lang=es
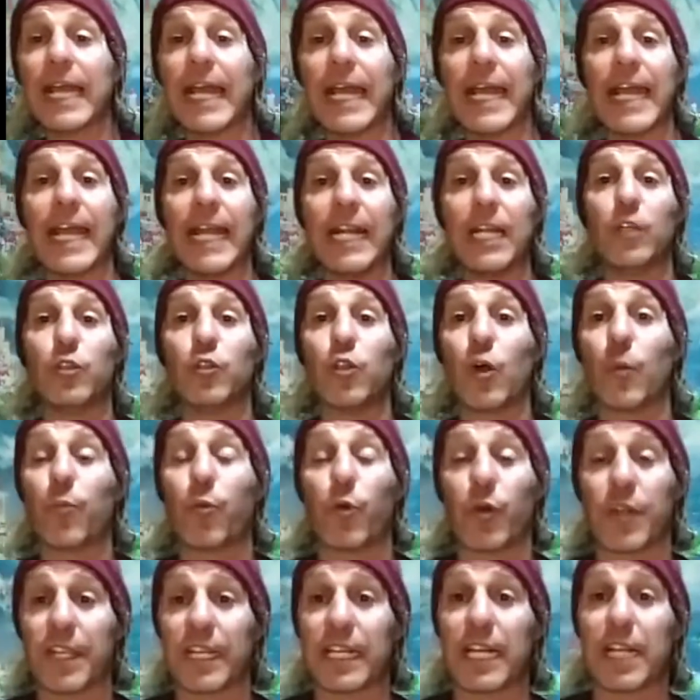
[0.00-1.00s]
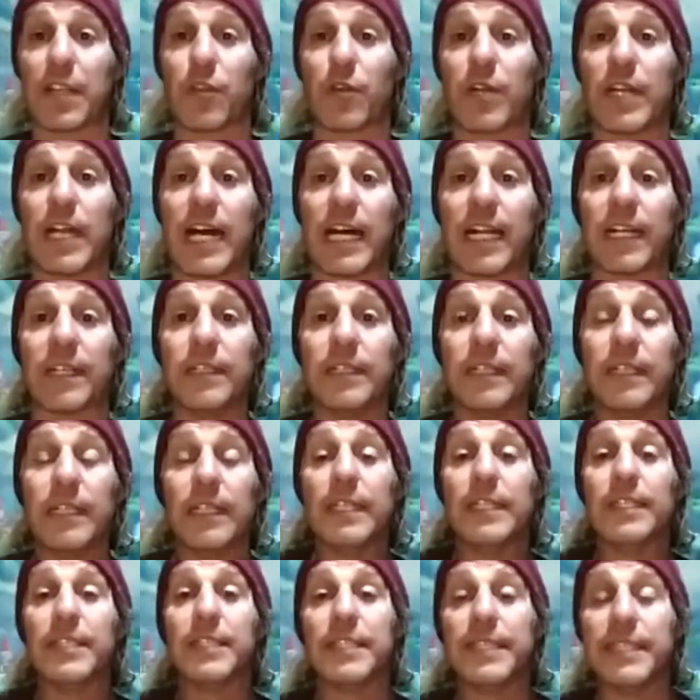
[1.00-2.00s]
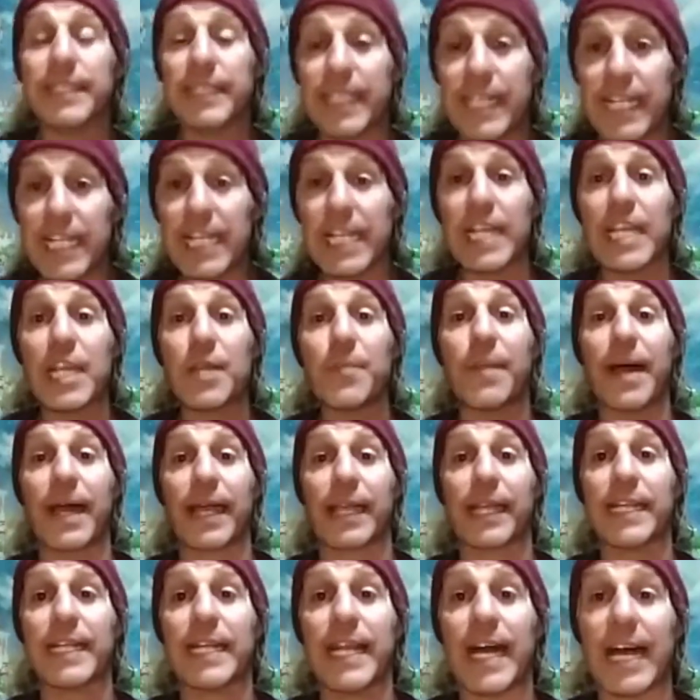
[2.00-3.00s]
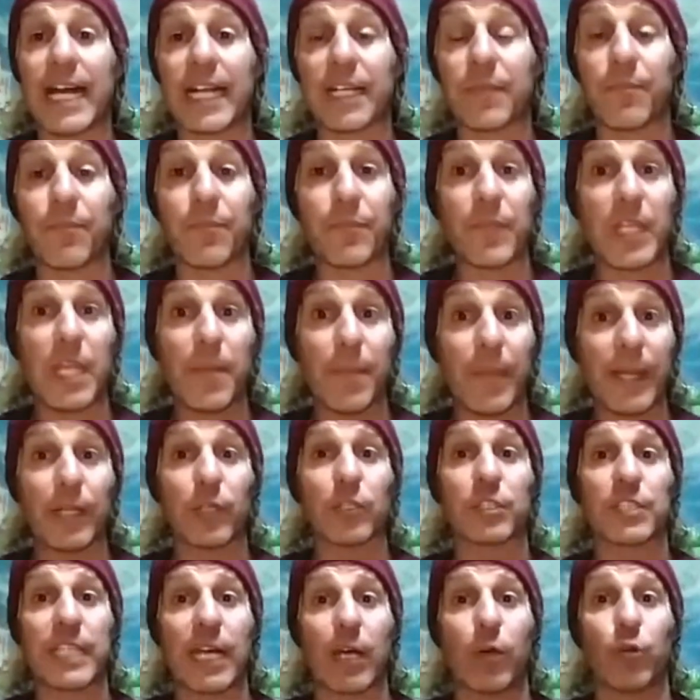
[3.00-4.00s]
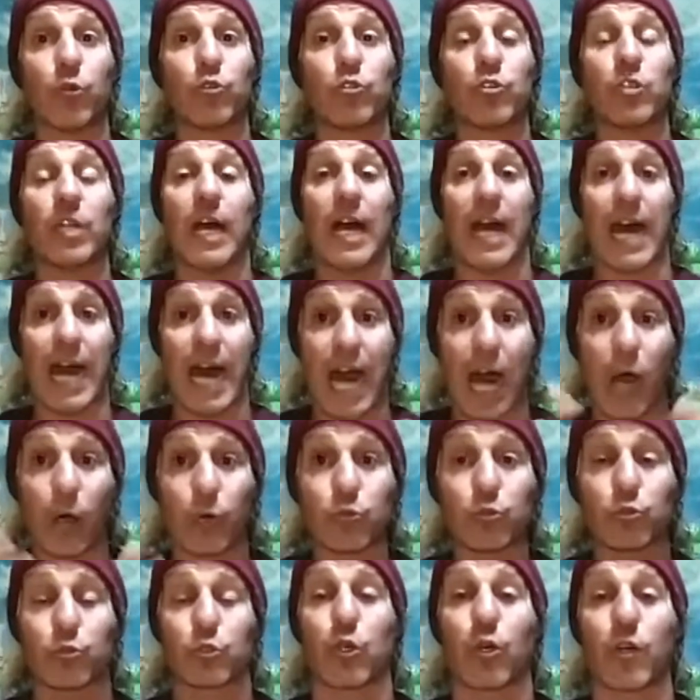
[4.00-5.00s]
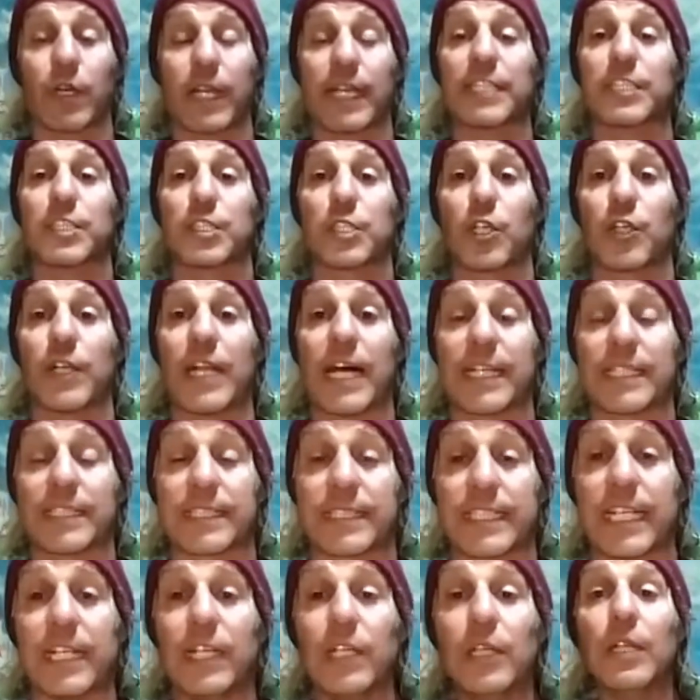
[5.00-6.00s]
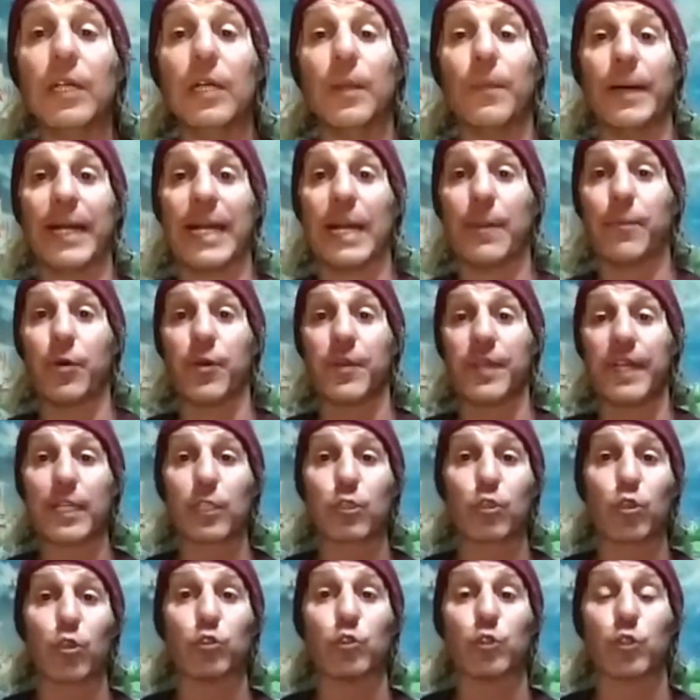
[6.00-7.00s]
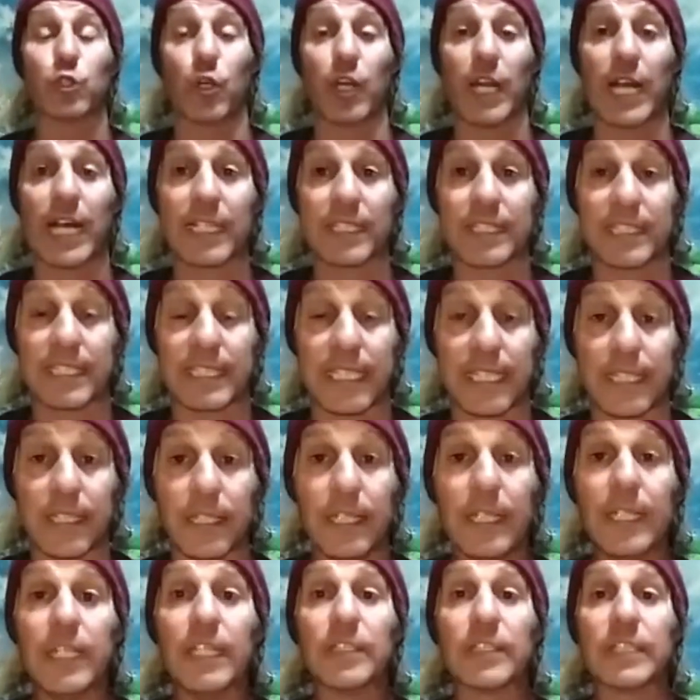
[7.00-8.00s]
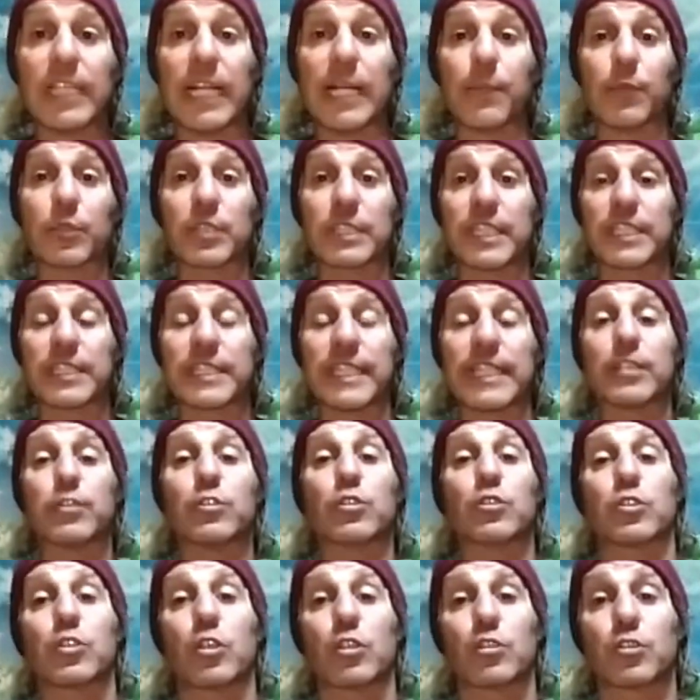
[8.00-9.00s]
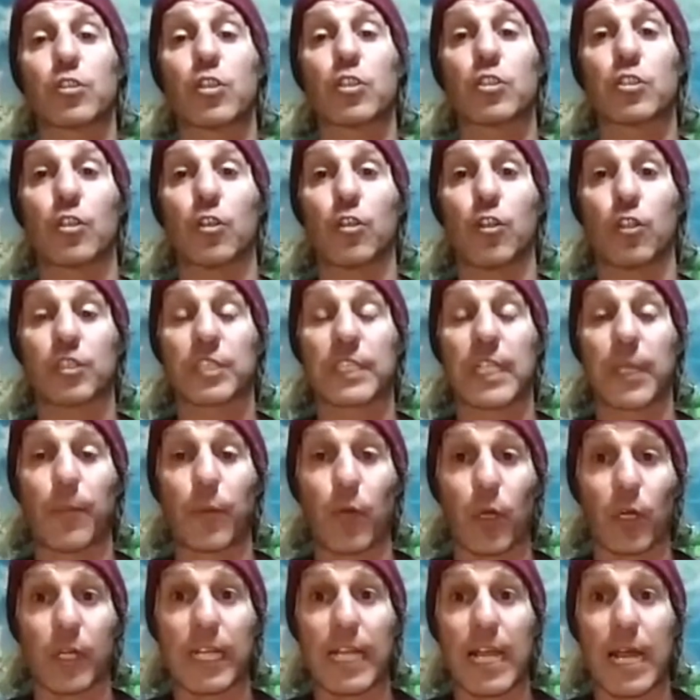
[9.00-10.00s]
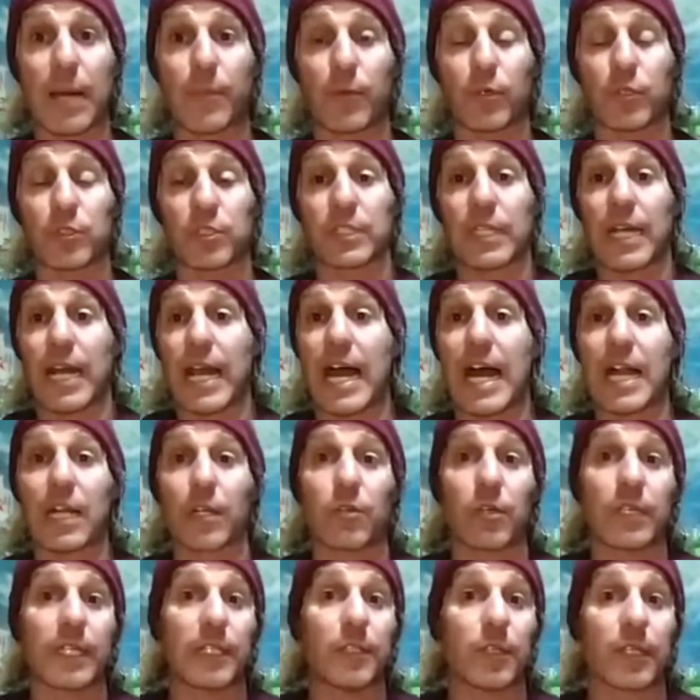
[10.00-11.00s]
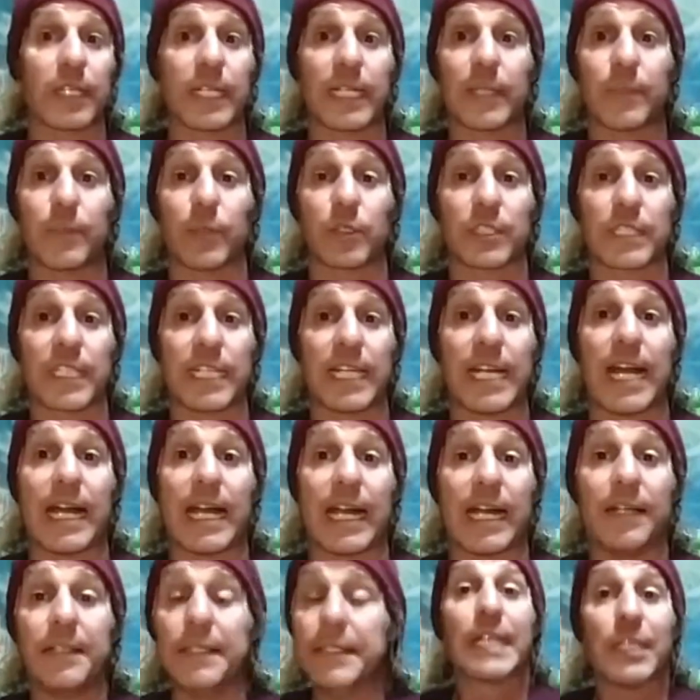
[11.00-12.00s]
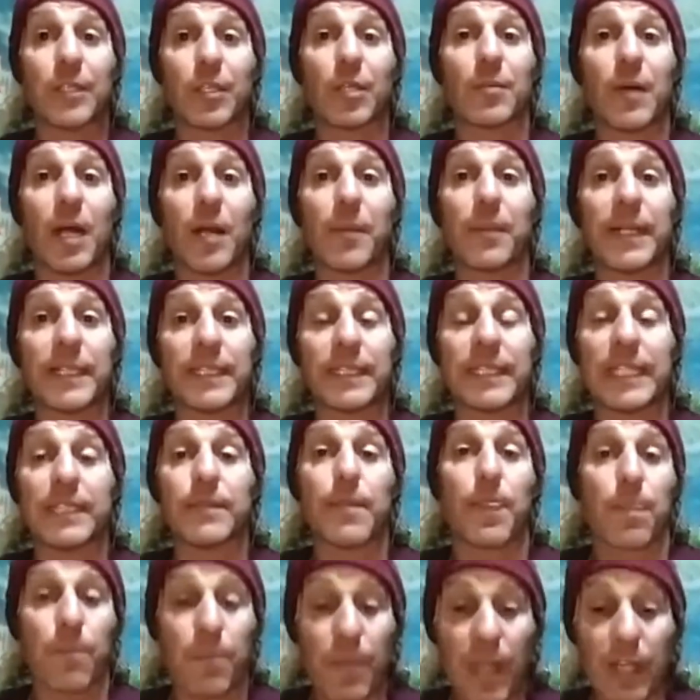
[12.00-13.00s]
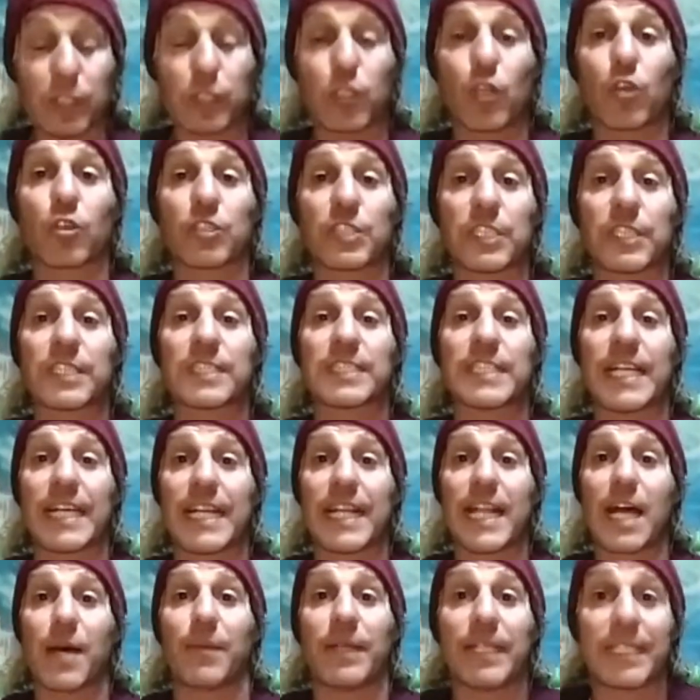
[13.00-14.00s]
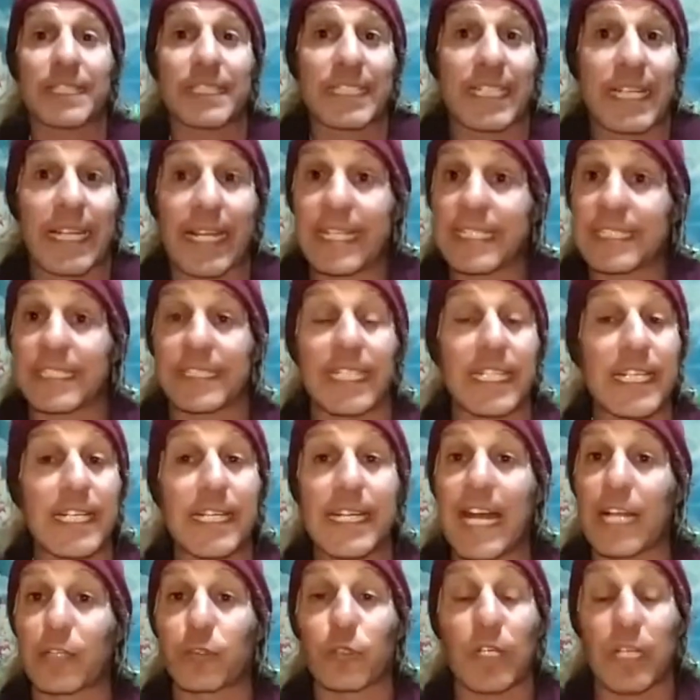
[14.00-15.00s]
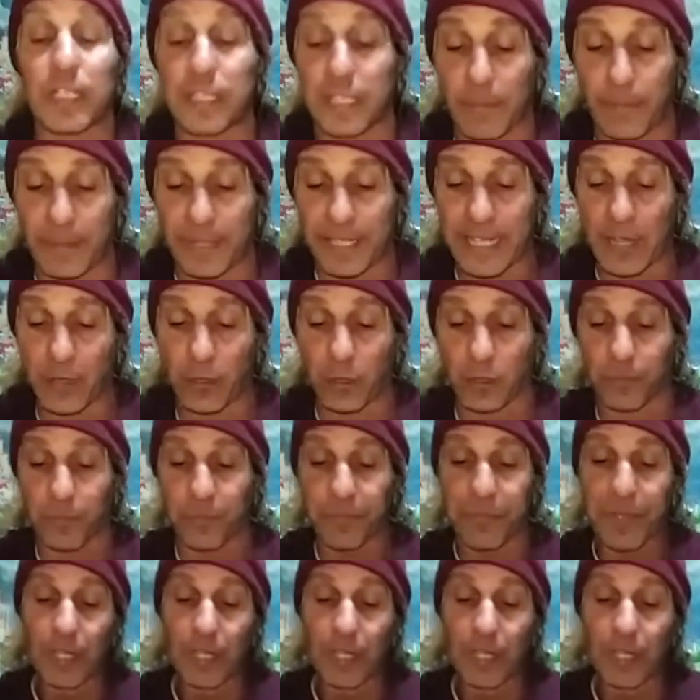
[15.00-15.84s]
Él no puede razonar ni imaginar y menos aún autogestionarse para poder controlarse. Tenemos que ser nosotros los que bloqueamos algo que no queremos que haga, que normalmente son cosas desagradables que es innato en el depredador.